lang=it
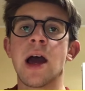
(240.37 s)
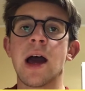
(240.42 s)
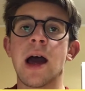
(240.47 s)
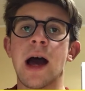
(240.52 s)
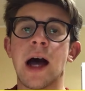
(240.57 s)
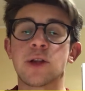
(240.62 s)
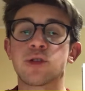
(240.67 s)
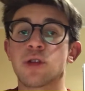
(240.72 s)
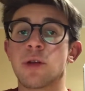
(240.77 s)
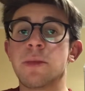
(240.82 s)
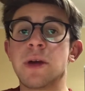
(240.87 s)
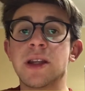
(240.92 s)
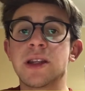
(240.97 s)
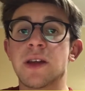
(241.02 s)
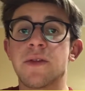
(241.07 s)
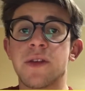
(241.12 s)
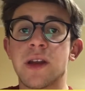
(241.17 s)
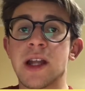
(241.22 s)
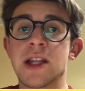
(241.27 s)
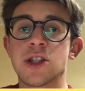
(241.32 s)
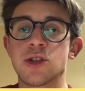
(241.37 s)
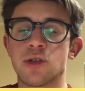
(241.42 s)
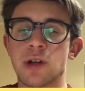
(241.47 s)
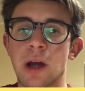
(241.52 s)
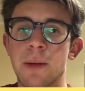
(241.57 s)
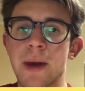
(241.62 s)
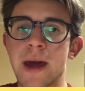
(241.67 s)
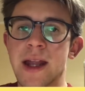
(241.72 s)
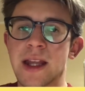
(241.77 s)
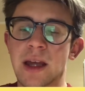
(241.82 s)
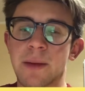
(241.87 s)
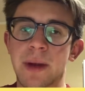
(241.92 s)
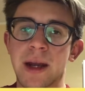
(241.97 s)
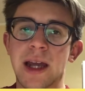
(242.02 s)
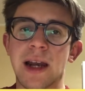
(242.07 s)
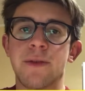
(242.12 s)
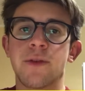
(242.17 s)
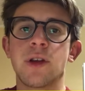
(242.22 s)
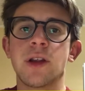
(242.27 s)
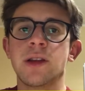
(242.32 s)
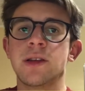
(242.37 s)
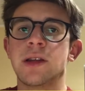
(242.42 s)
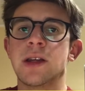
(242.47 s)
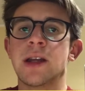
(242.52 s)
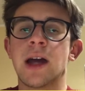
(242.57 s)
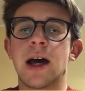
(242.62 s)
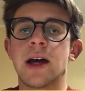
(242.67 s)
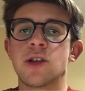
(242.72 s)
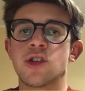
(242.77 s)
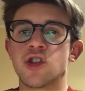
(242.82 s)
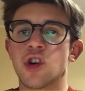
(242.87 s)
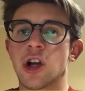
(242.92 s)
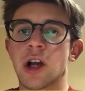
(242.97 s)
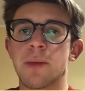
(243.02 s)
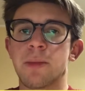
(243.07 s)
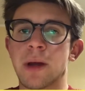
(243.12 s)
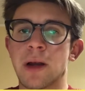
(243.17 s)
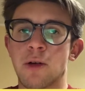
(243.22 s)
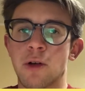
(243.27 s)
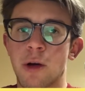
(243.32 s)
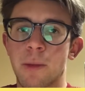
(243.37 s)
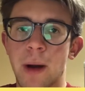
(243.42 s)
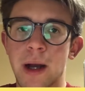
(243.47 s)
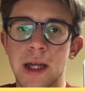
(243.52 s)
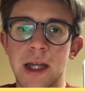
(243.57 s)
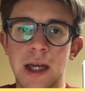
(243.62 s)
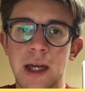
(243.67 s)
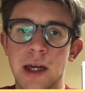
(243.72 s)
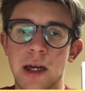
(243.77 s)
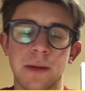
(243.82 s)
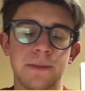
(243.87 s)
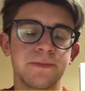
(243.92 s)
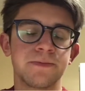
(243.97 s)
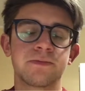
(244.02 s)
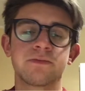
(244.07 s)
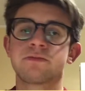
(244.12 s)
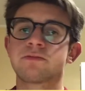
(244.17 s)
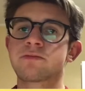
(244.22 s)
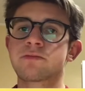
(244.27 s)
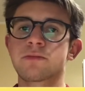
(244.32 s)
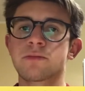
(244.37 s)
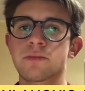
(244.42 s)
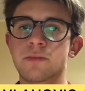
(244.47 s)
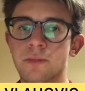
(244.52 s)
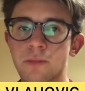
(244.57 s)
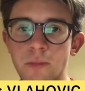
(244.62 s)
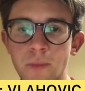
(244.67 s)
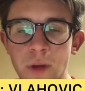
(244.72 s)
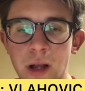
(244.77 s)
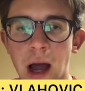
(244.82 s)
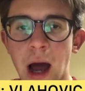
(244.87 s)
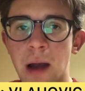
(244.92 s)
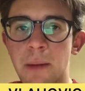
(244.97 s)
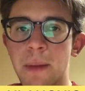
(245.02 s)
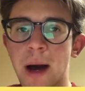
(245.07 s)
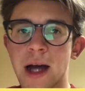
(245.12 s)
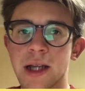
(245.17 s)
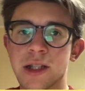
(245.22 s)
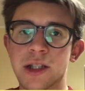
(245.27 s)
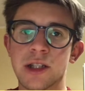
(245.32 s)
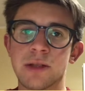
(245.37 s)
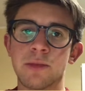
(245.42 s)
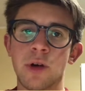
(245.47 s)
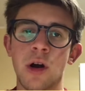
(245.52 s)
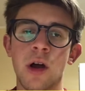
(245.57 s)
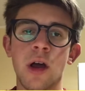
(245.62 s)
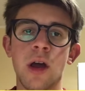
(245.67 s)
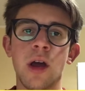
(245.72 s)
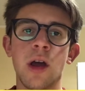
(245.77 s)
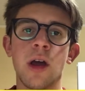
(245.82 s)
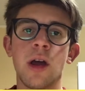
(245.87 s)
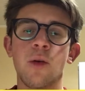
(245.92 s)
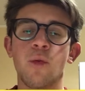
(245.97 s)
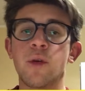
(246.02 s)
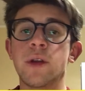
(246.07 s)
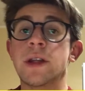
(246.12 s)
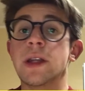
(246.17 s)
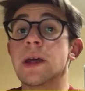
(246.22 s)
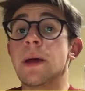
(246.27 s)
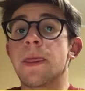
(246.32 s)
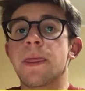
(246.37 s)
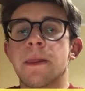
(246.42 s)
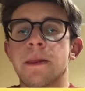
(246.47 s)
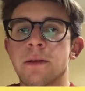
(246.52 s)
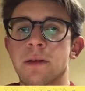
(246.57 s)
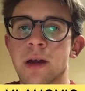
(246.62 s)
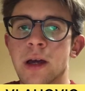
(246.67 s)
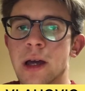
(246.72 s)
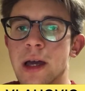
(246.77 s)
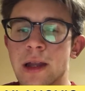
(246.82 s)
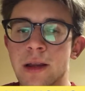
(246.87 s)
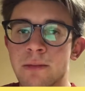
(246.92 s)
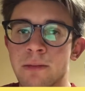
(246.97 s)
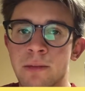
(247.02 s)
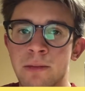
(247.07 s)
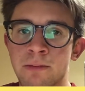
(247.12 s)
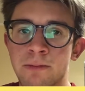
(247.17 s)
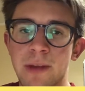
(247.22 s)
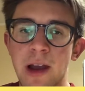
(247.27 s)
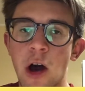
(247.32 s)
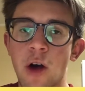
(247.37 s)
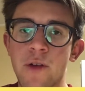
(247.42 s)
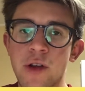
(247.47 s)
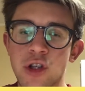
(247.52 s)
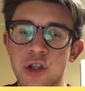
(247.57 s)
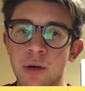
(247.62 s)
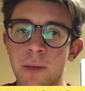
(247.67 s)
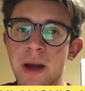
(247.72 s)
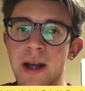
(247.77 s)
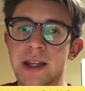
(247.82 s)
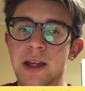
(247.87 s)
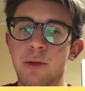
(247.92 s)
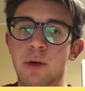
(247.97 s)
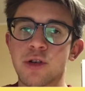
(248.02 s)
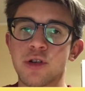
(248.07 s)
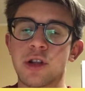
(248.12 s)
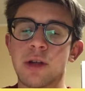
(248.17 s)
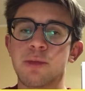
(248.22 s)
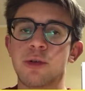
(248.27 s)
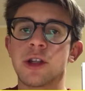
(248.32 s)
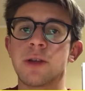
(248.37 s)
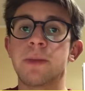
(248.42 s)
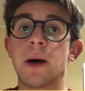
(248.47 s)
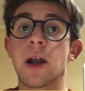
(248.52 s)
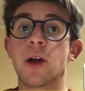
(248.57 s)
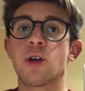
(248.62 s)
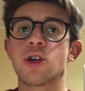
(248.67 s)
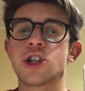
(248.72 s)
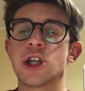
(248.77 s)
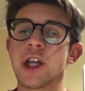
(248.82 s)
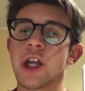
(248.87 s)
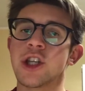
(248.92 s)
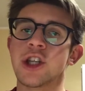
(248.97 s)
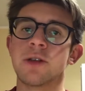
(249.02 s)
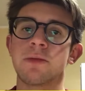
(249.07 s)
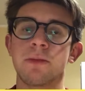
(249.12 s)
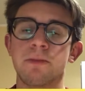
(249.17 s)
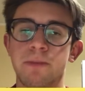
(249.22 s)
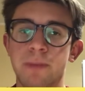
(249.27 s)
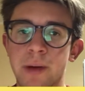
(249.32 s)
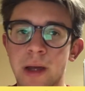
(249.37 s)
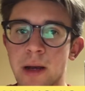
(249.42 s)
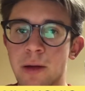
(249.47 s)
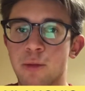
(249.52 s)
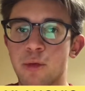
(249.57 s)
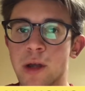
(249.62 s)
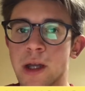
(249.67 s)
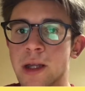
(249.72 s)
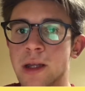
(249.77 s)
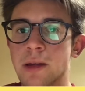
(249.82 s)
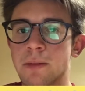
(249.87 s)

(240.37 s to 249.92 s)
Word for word: attualmente Firenze non la merita perché la Fiorentina gioca per l'Europa League al massimo, quindi eh, Vlaovic non merita questo tipo di palcoscenici per, cui,